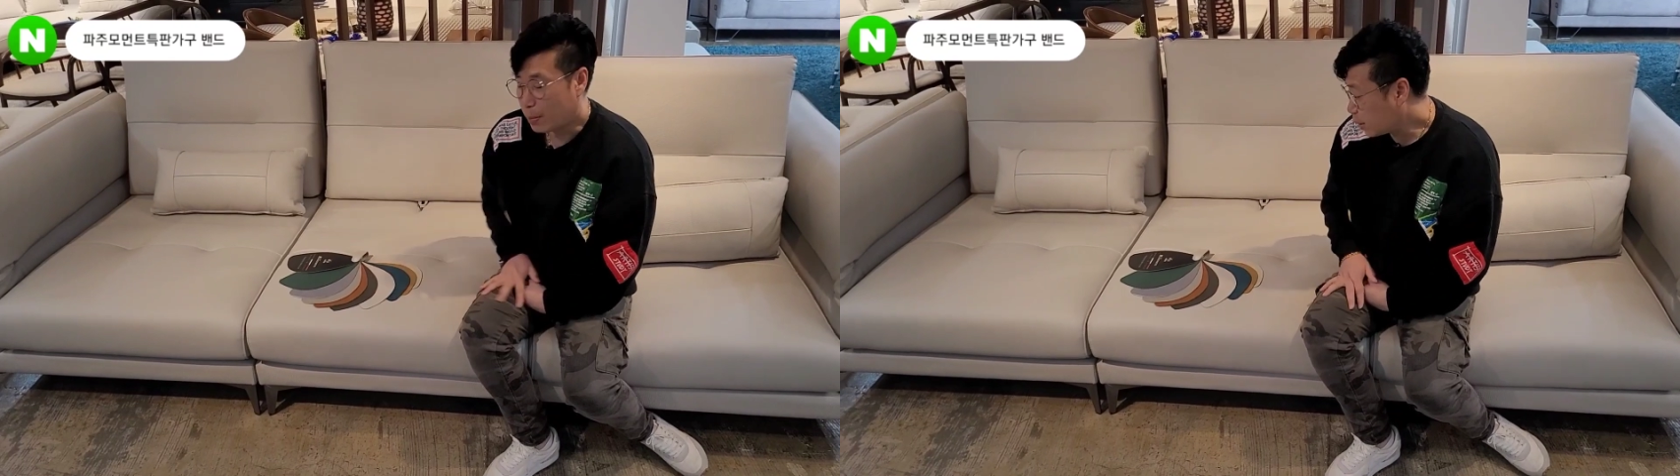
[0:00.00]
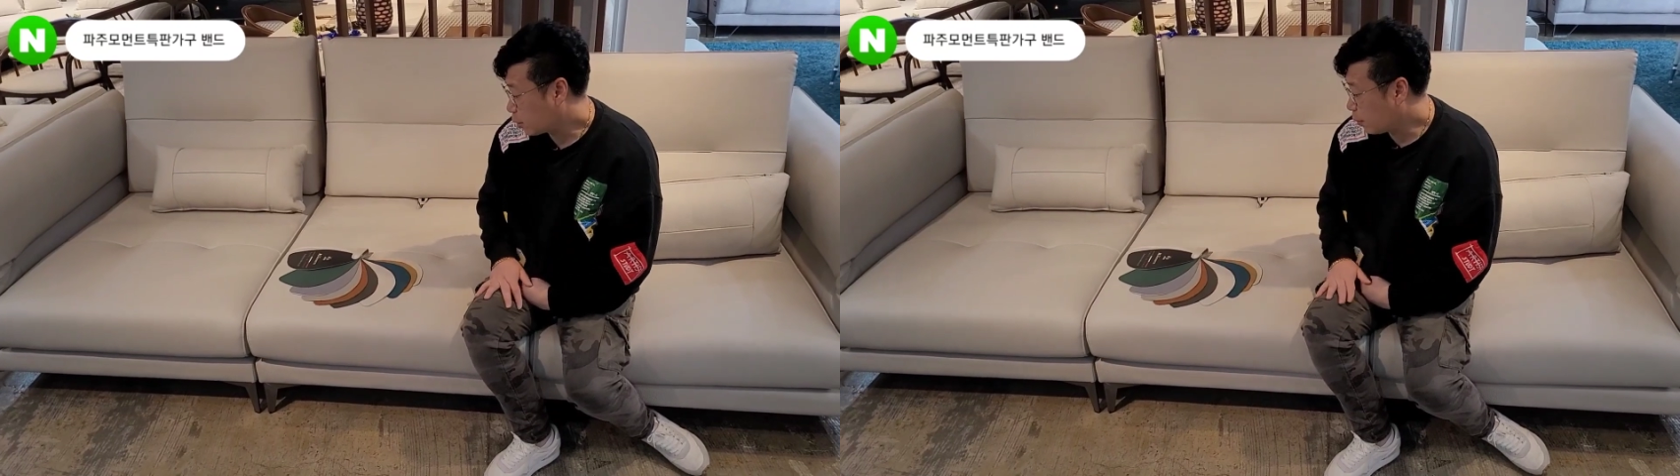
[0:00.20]

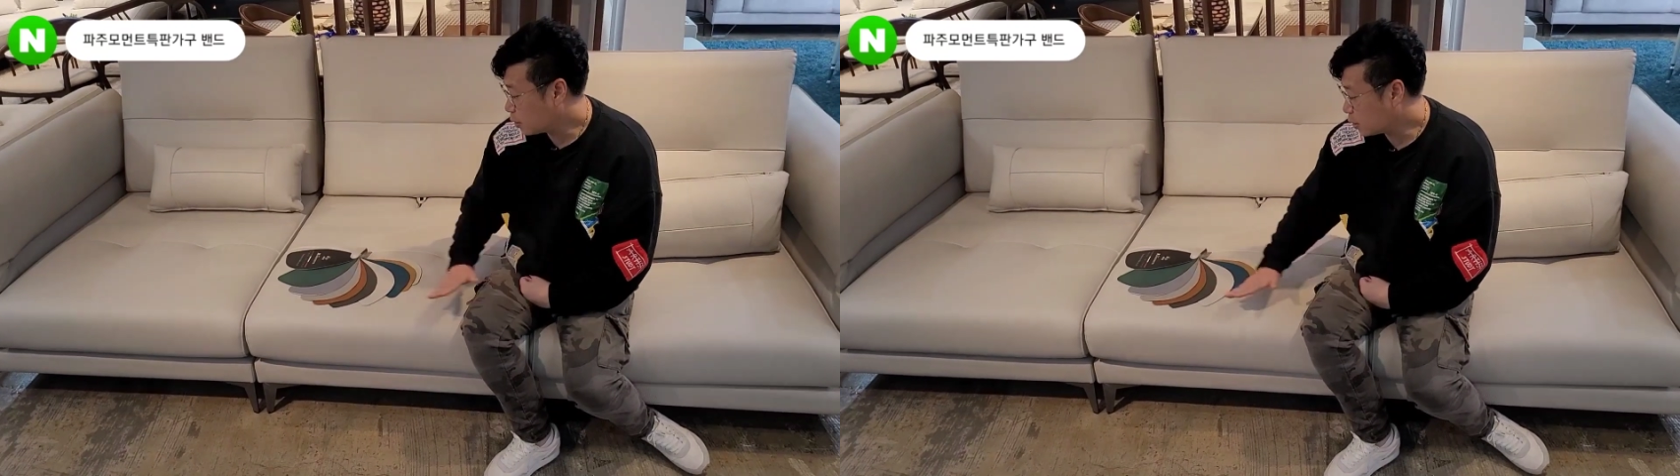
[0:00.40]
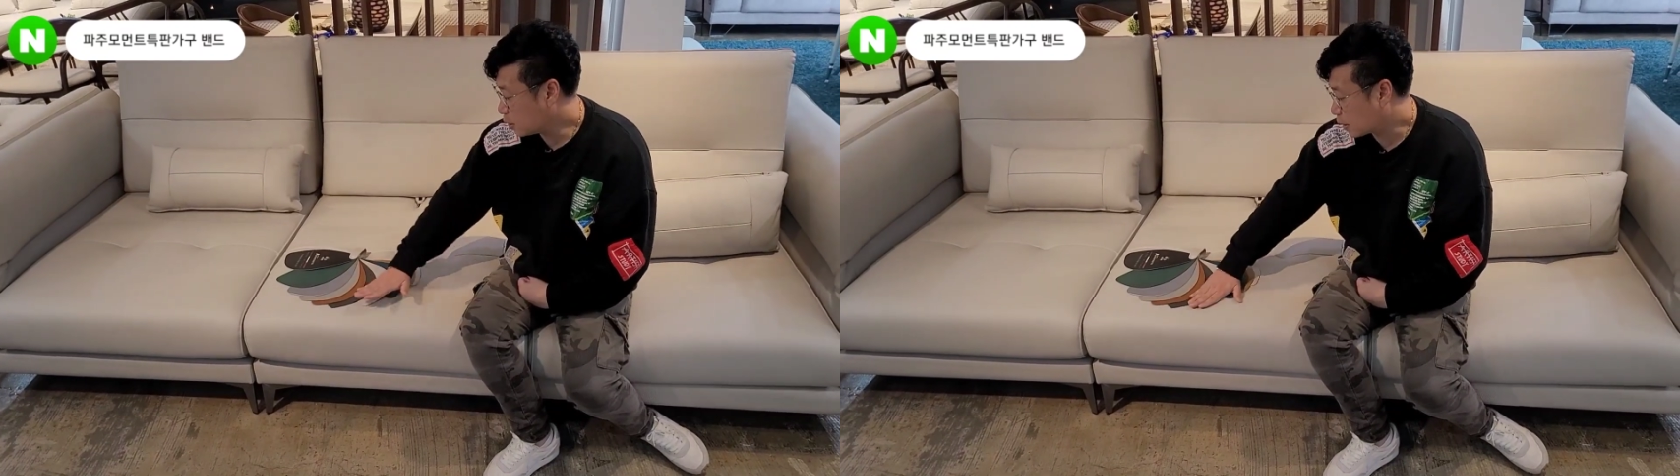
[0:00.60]
맨
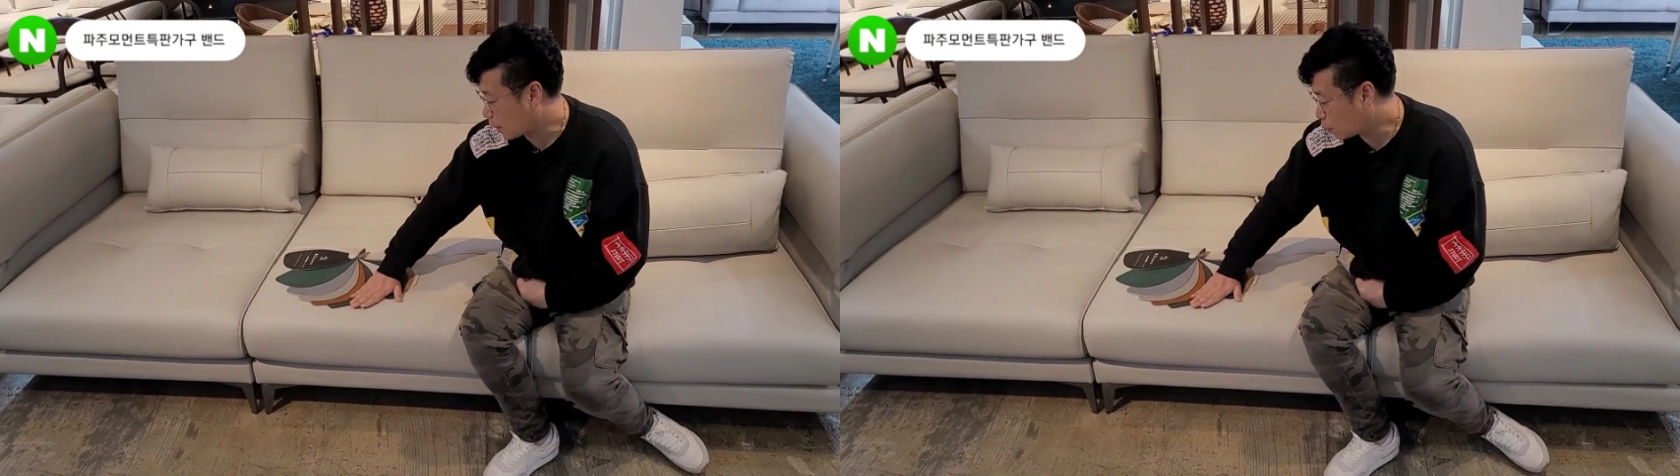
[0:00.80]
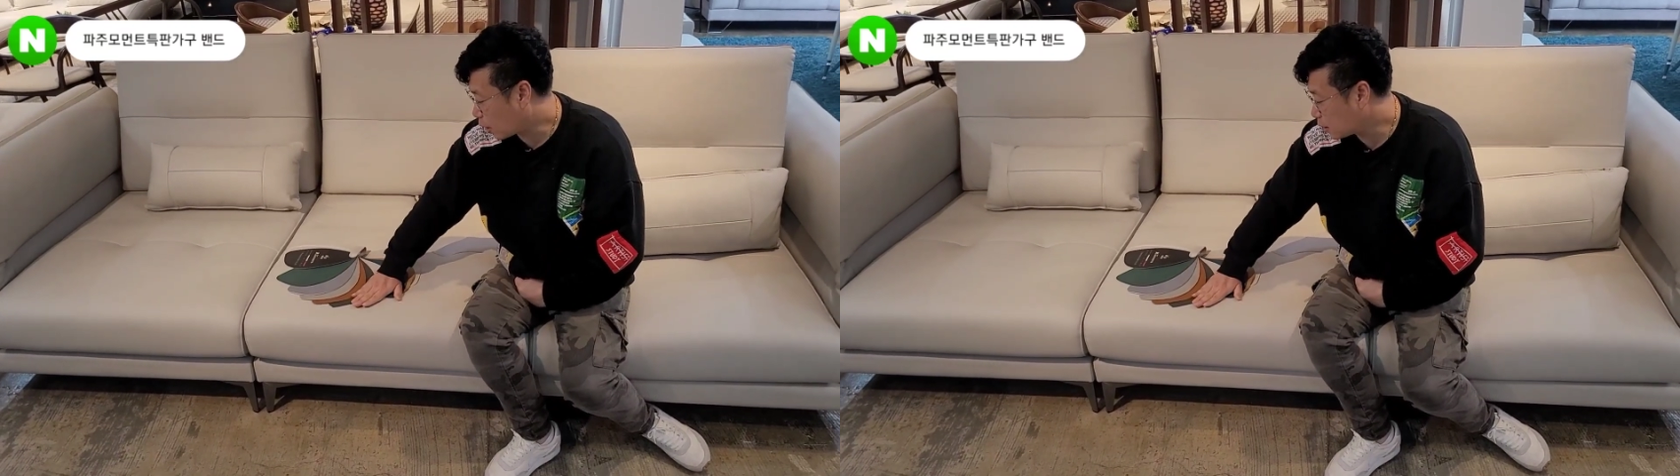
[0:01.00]
처음에는
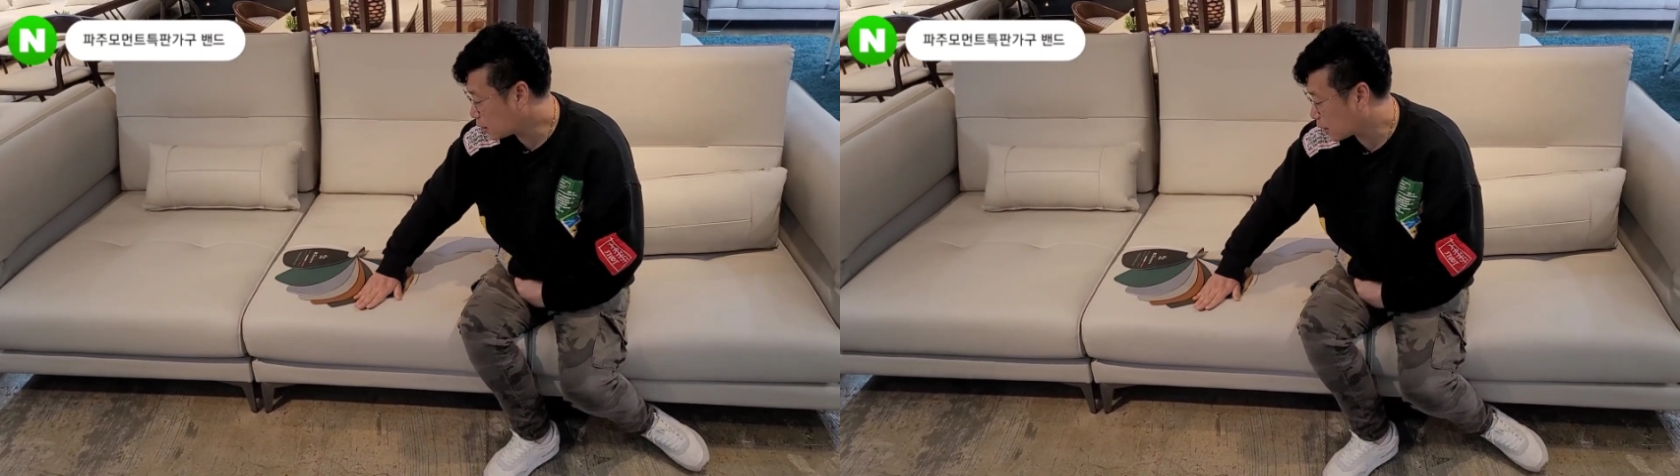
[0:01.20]
다섯 가지